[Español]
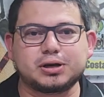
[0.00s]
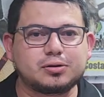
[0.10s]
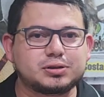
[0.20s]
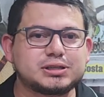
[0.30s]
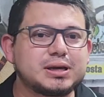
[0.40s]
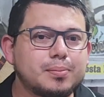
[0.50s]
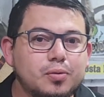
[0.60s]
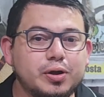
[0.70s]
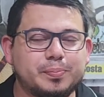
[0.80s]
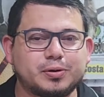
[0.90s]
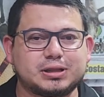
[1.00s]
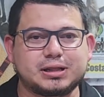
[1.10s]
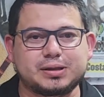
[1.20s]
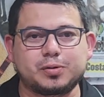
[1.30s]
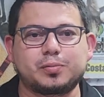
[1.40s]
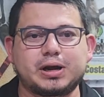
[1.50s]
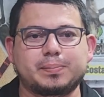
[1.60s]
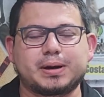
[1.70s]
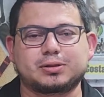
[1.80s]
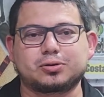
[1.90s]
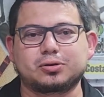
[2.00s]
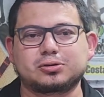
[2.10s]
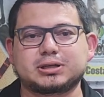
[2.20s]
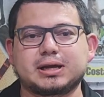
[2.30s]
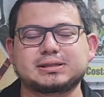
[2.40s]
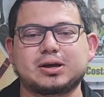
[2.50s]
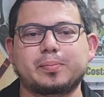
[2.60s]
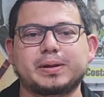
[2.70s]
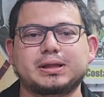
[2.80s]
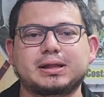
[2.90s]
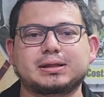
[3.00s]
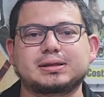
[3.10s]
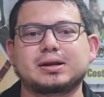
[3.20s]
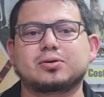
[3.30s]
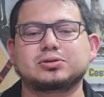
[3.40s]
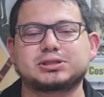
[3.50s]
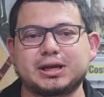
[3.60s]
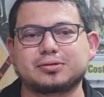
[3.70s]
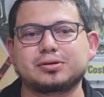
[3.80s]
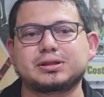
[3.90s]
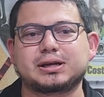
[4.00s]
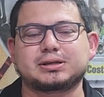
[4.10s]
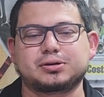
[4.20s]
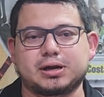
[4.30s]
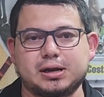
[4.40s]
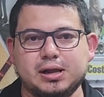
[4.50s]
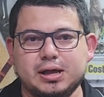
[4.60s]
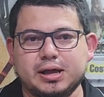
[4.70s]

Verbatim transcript: una noticia muy importante y muy buena para todos los que han estado pendientes del concierto internacional